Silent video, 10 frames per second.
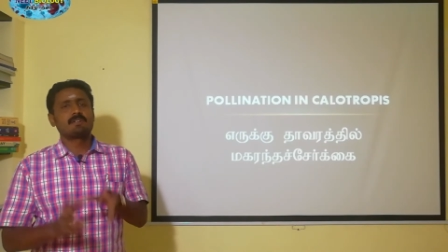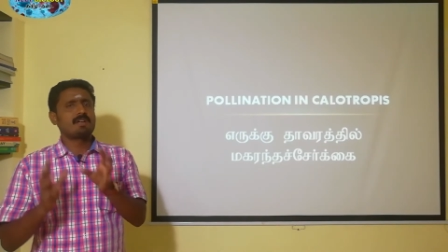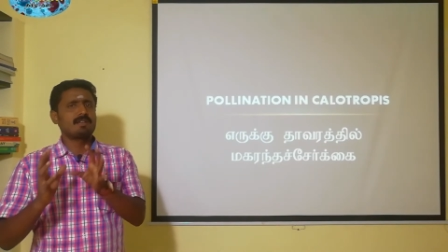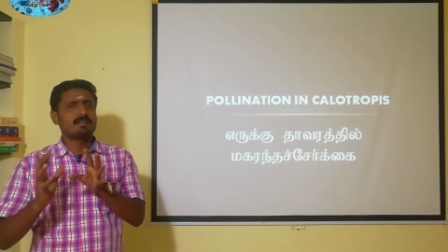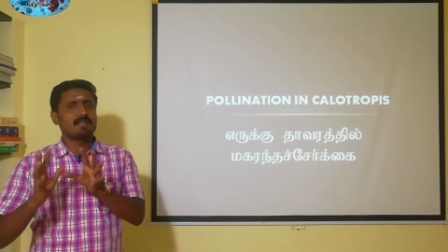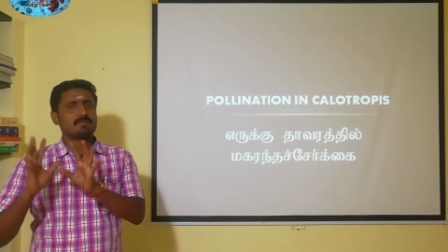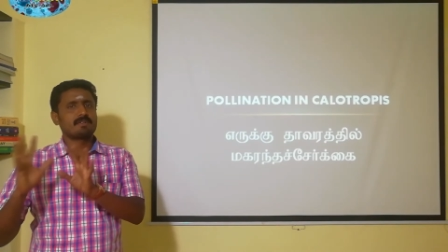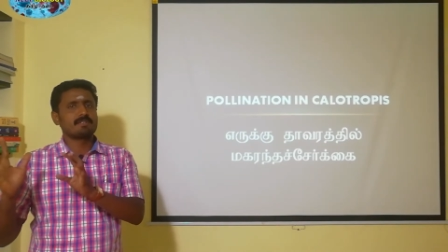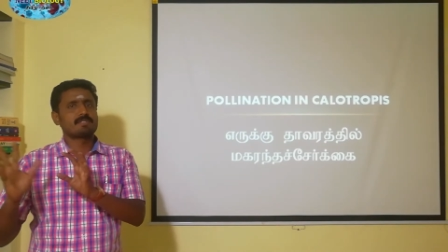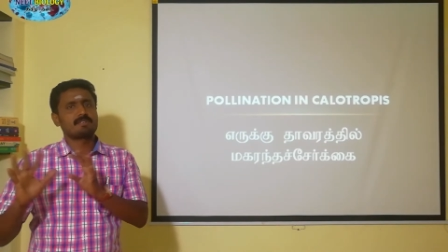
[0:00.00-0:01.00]
நாலு
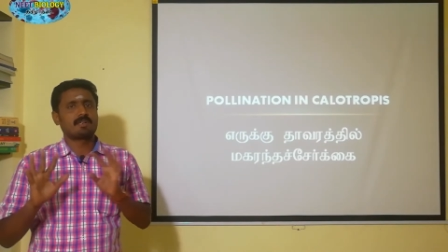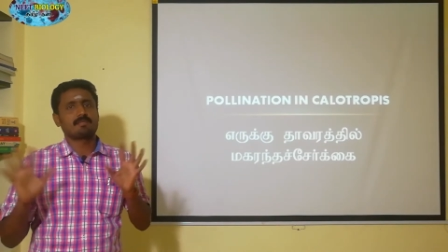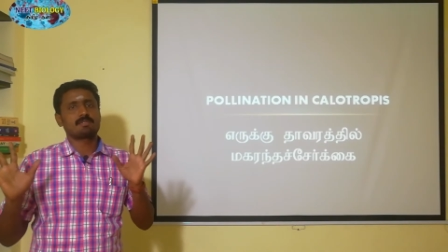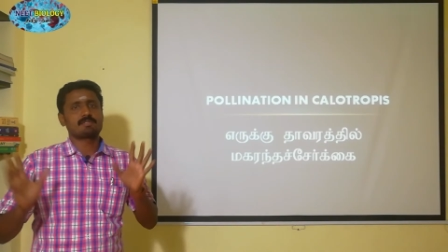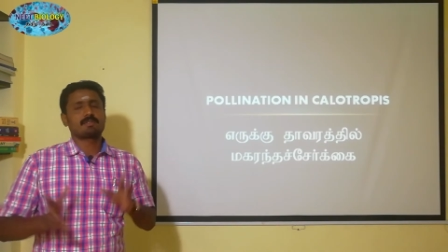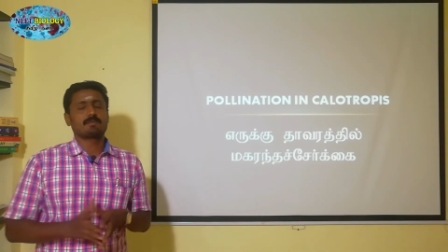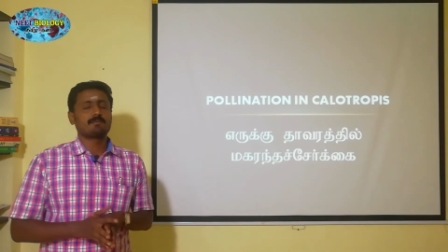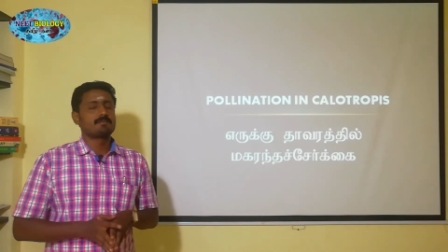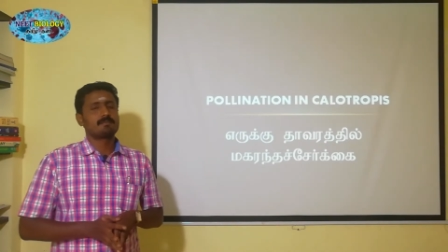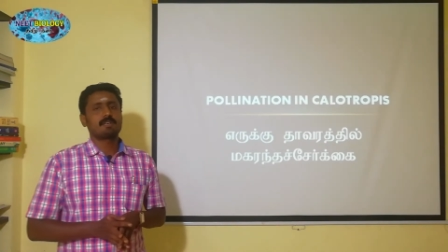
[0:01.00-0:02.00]
டெஃபினேஷன் ஞாபகம் வச்சுக்கணும்
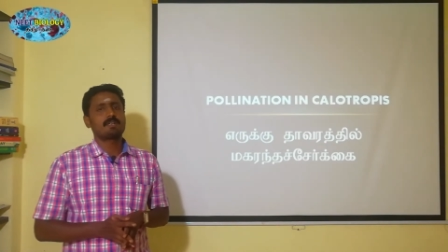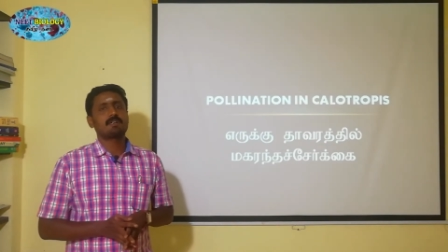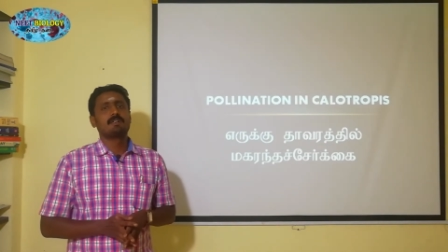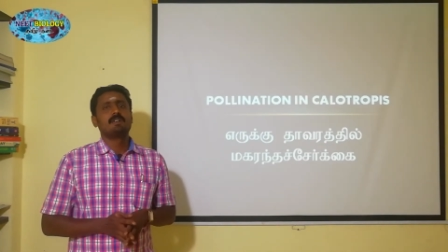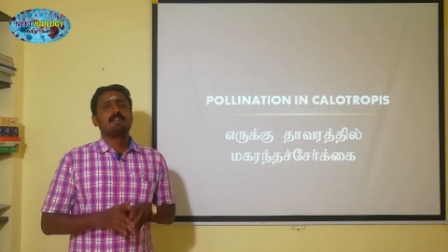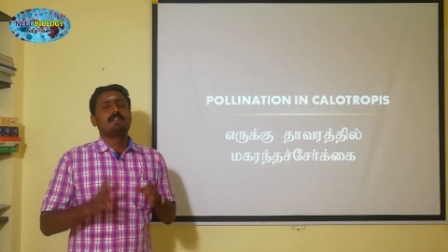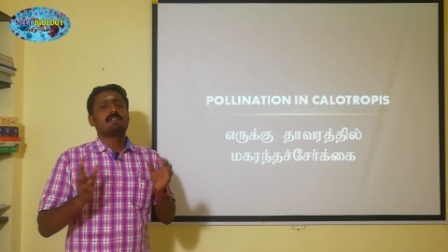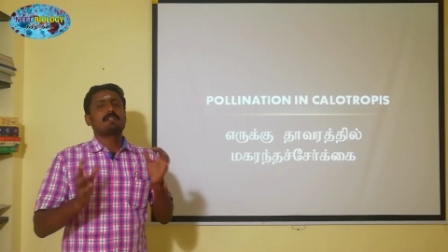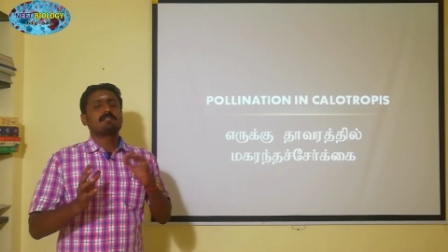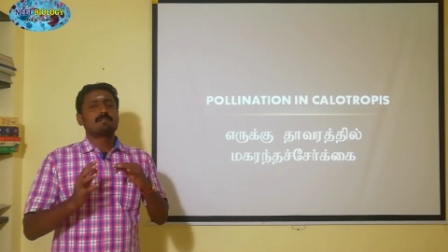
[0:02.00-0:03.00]
ரைட்டா in
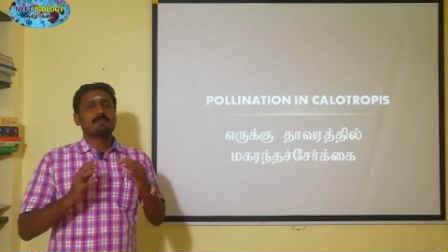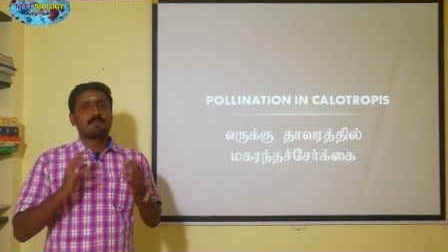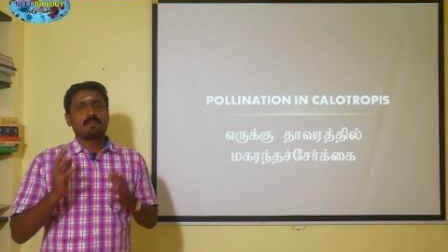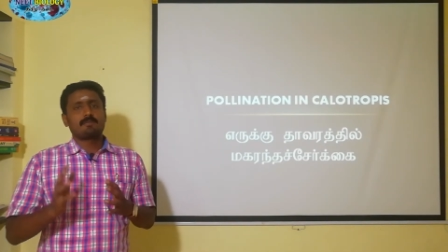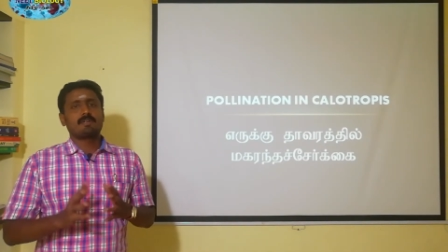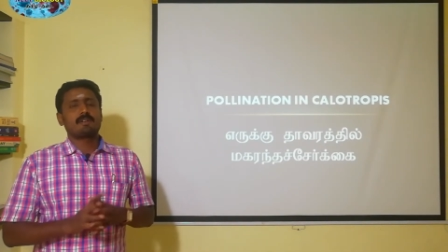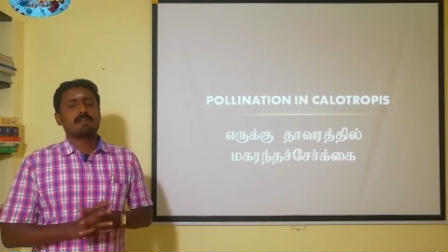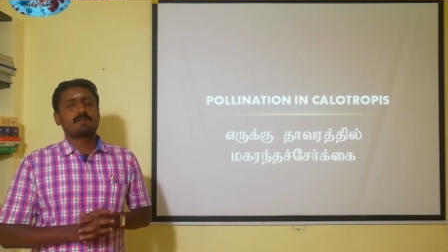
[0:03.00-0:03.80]
case if you are appearing in